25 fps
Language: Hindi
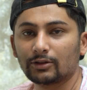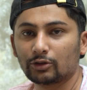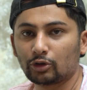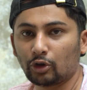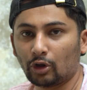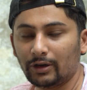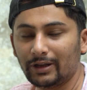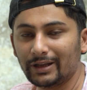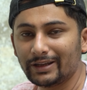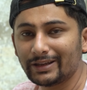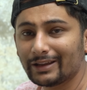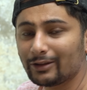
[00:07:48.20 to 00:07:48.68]
तो
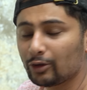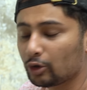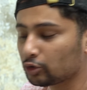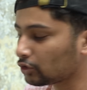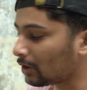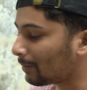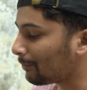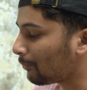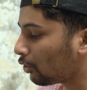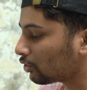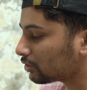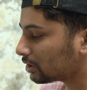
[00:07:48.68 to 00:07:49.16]
लीजिए
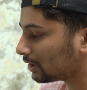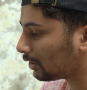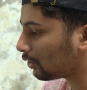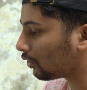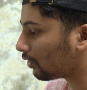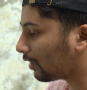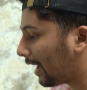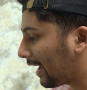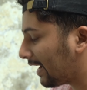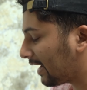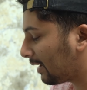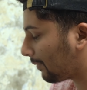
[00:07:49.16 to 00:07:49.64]
दोस्तों अब बहुत से
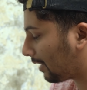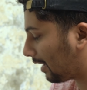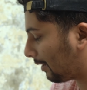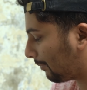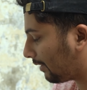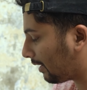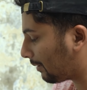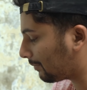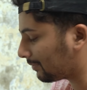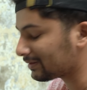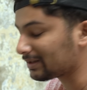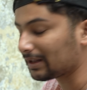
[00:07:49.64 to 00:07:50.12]
लोग कहेंगे
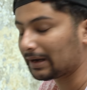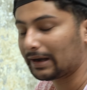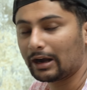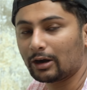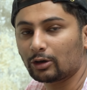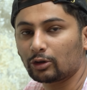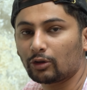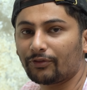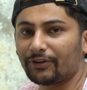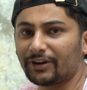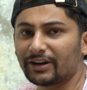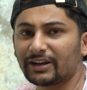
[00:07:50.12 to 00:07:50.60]
माध्यम हमने
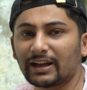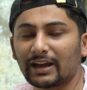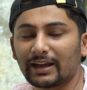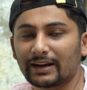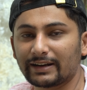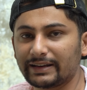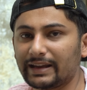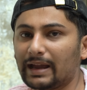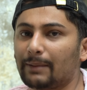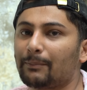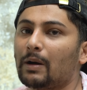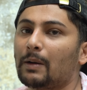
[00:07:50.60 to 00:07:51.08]
सर्किट तो फिट कर
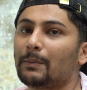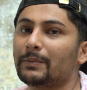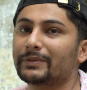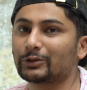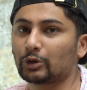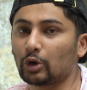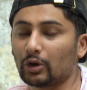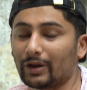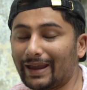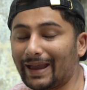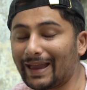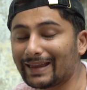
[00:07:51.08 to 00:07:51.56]
दिया अब हम
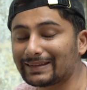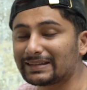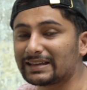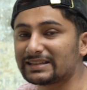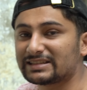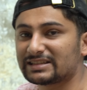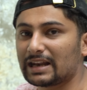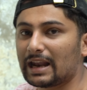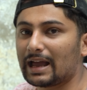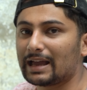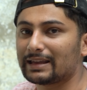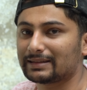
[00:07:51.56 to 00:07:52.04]
इसको कैसे
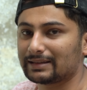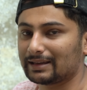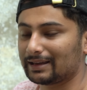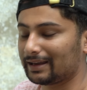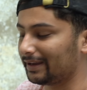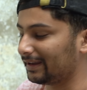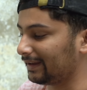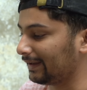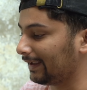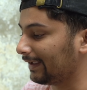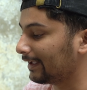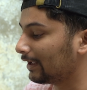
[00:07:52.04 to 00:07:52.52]
चला
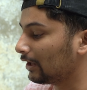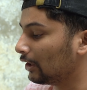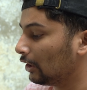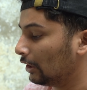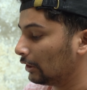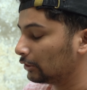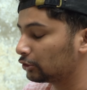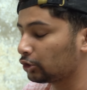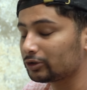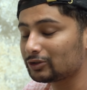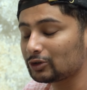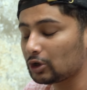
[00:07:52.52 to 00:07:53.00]
सकेंगे
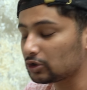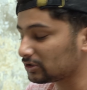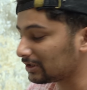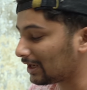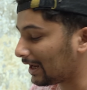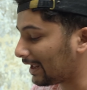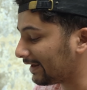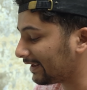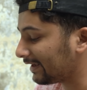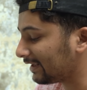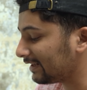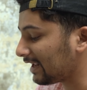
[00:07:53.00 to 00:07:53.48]
तो इसको
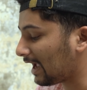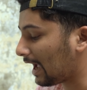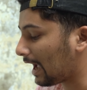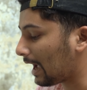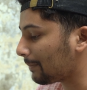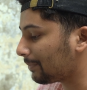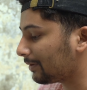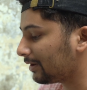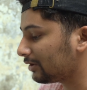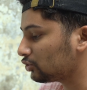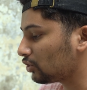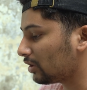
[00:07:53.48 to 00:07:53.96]
चलाने के लिए
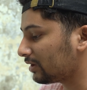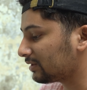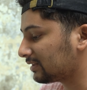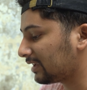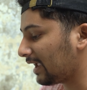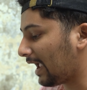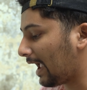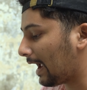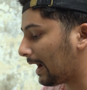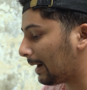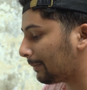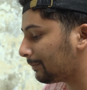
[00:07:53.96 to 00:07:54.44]
आपने जो
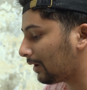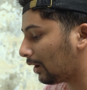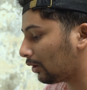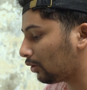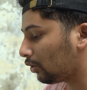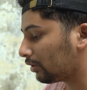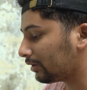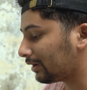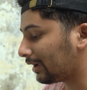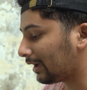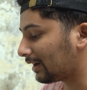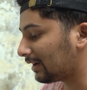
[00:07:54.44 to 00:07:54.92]
इसकी ऐप
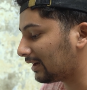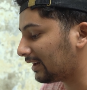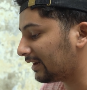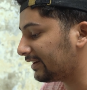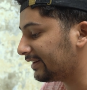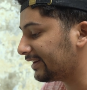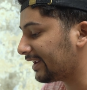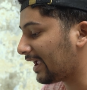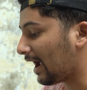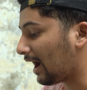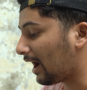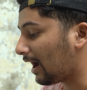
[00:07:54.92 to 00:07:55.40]
डाउनलोड कर
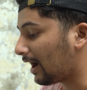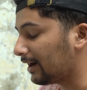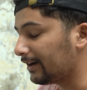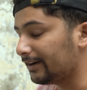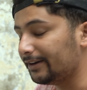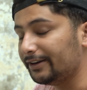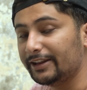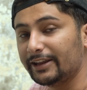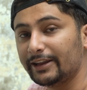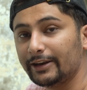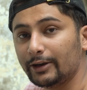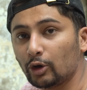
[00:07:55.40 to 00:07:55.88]
लेनी है
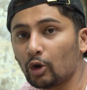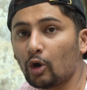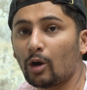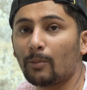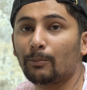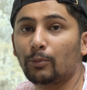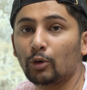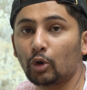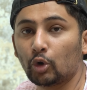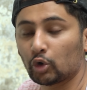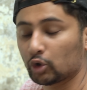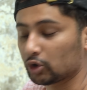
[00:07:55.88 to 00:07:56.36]
अर्डिनो
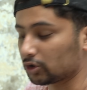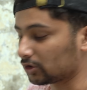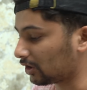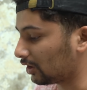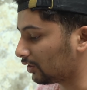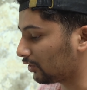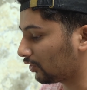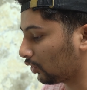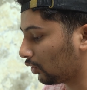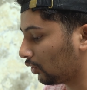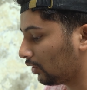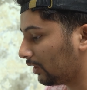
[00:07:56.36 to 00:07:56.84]
ब्लूटूथ
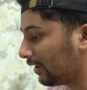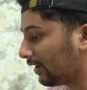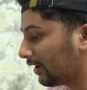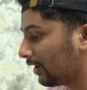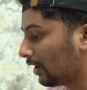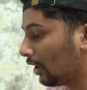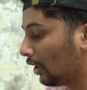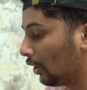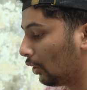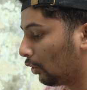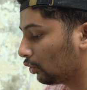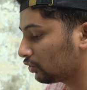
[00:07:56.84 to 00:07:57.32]
कंट्रोलर
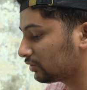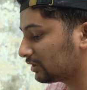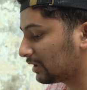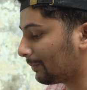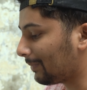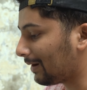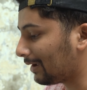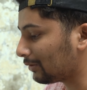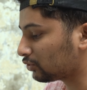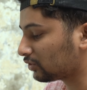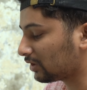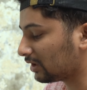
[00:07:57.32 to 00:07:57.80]
उसके
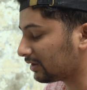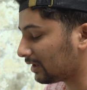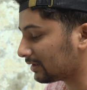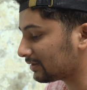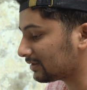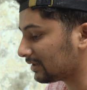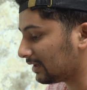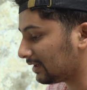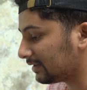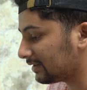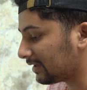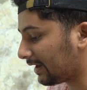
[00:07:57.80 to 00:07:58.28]
बाद उसके अंदर
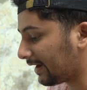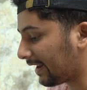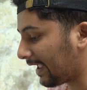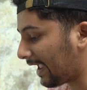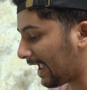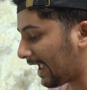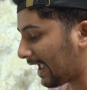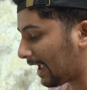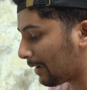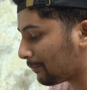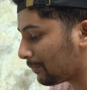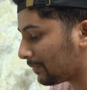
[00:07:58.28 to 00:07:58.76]
चले जाना
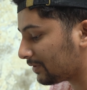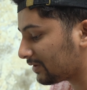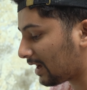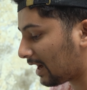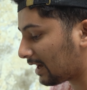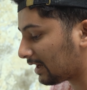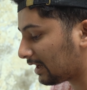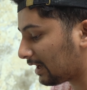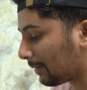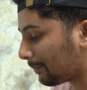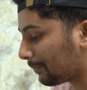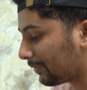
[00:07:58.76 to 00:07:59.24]
है ऐप में
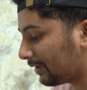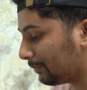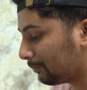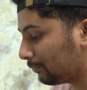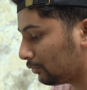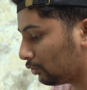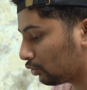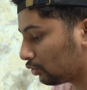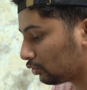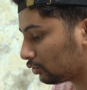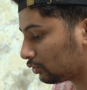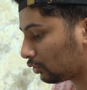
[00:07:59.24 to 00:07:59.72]
जाके अपने
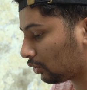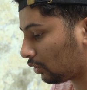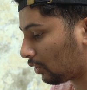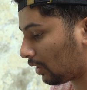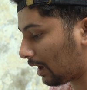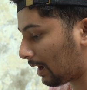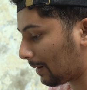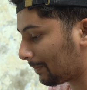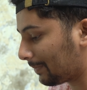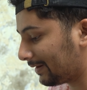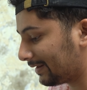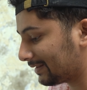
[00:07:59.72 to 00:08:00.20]
ब्लूटूथ को
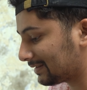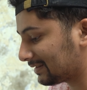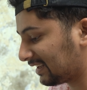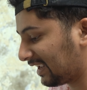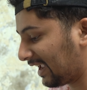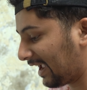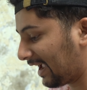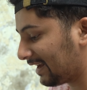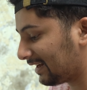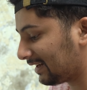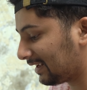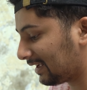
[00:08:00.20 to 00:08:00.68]
आपने
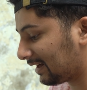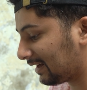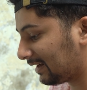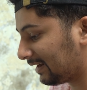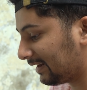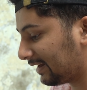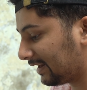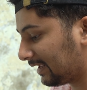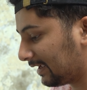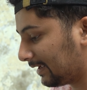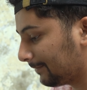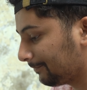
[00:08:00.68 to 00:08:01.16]
स्कैन कर
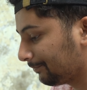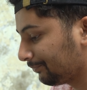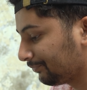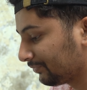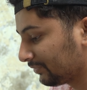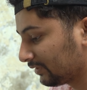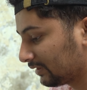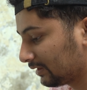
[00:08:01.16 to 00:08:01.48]
लेना है